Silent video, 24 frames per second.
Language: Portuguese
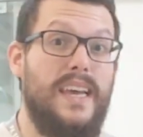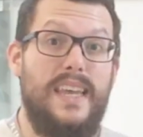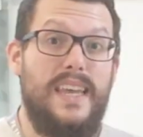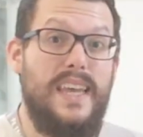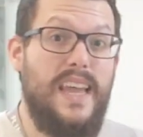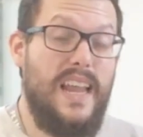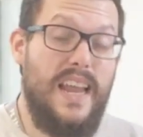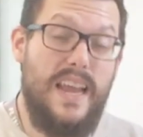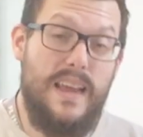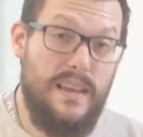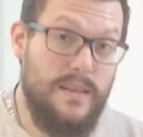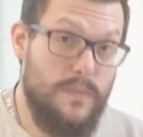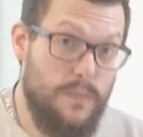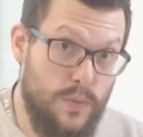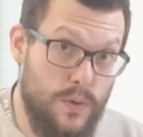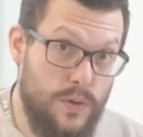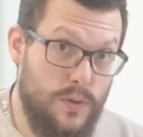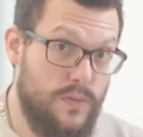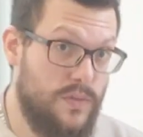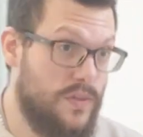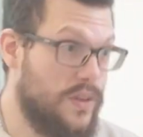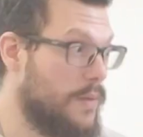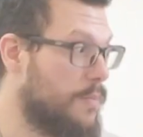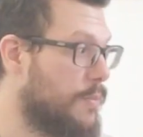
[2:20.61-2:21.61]
E ele é
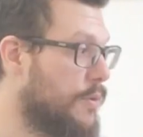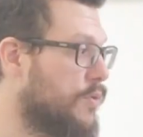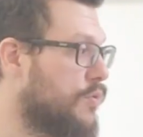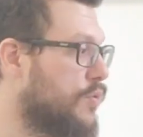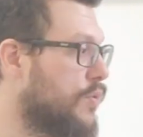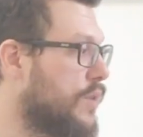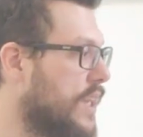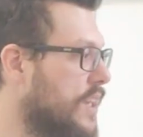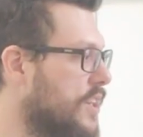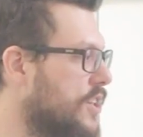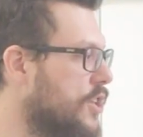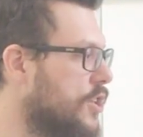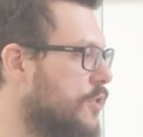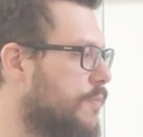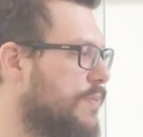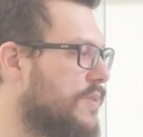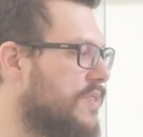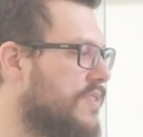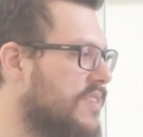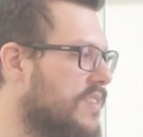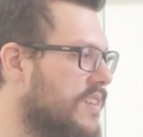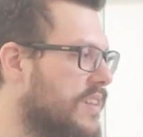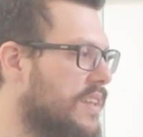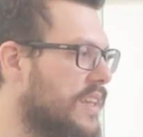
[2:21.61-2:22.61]
muito simples. O que a gente
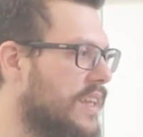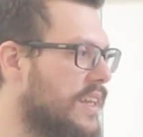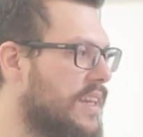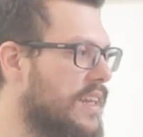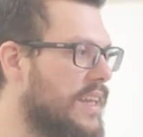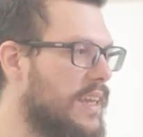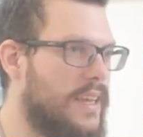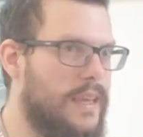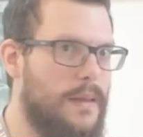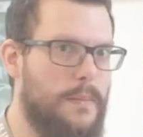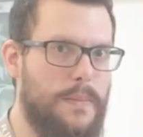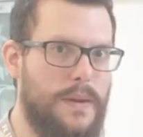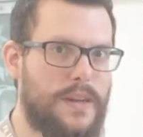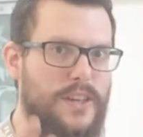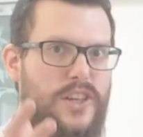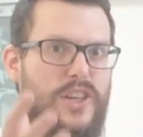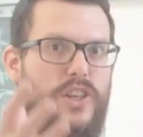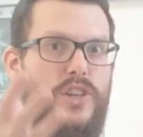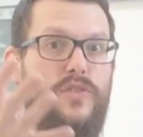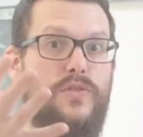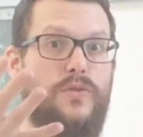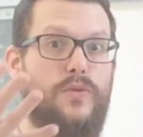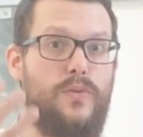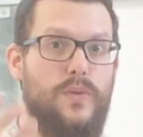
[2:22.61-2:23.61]
precisa entender é que para a
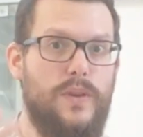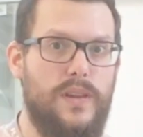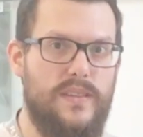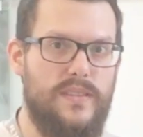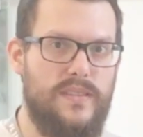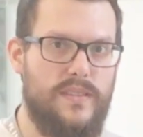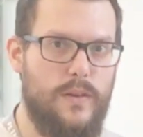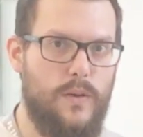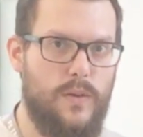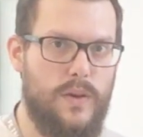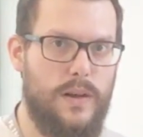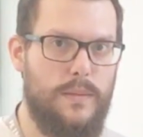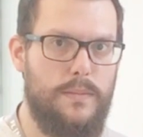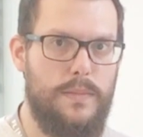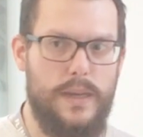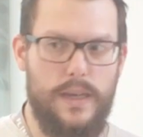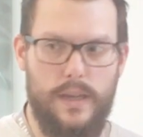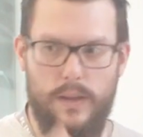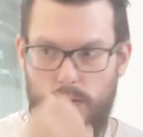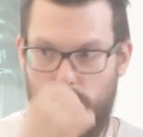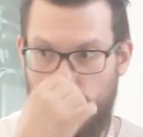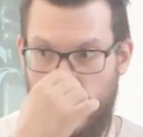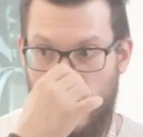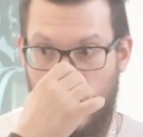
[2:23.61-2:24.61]
gente escurecer o
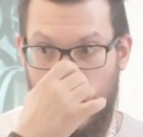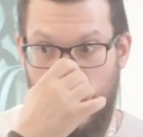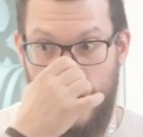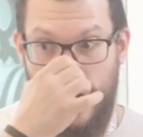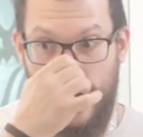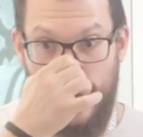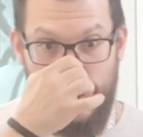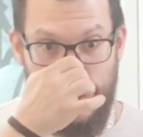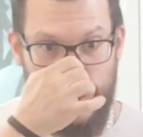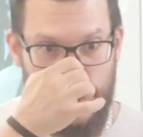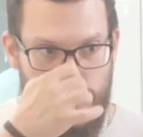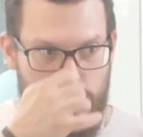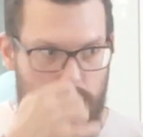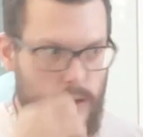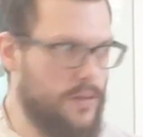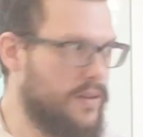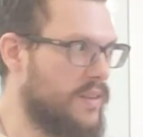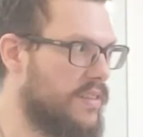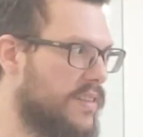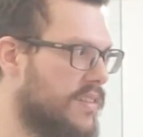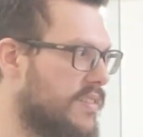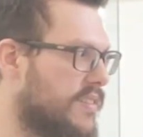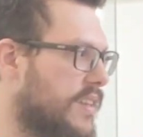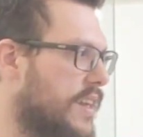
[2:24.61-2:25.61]
cabelo, a gente não
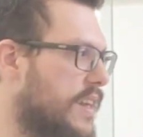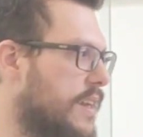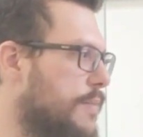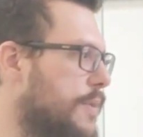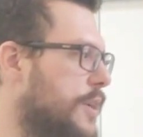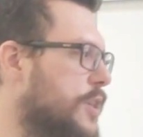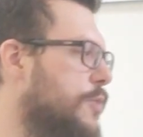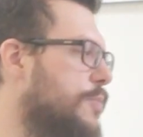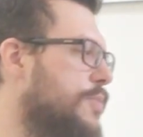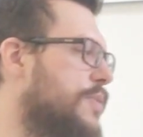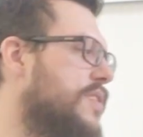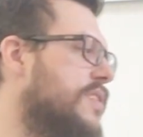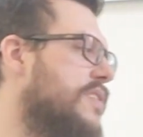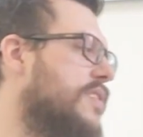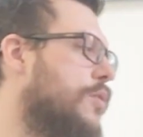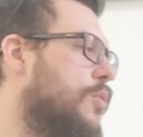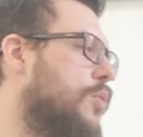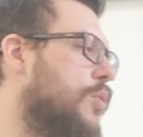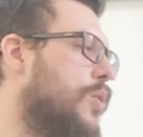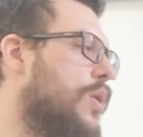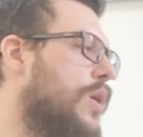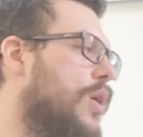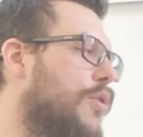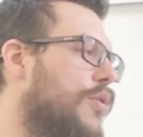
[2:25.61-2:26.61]
necessariamente precisa
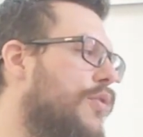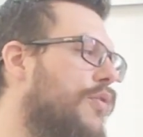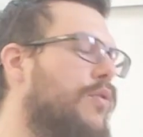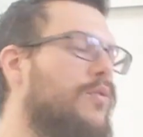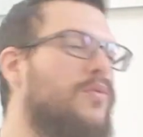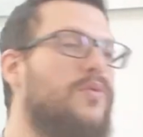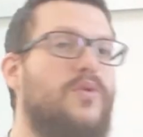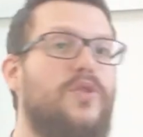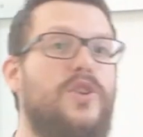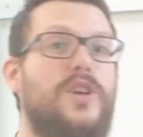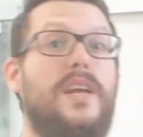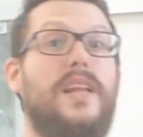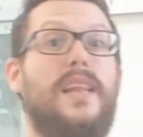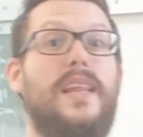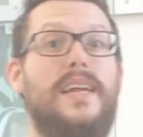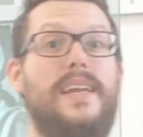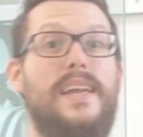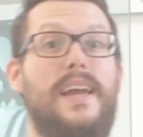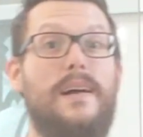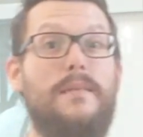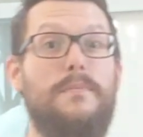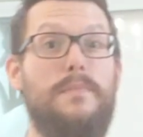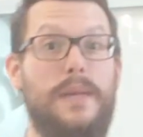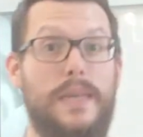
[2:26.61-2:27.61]
colocar o fundo de
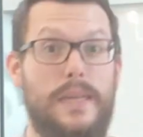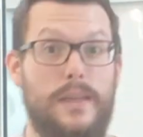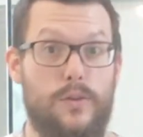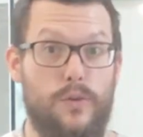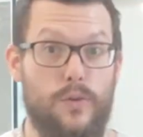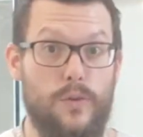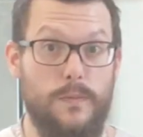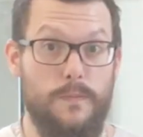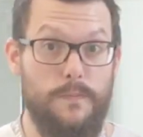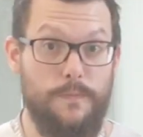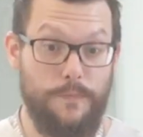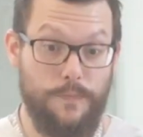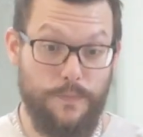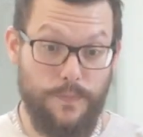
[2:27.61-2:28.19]
clareamento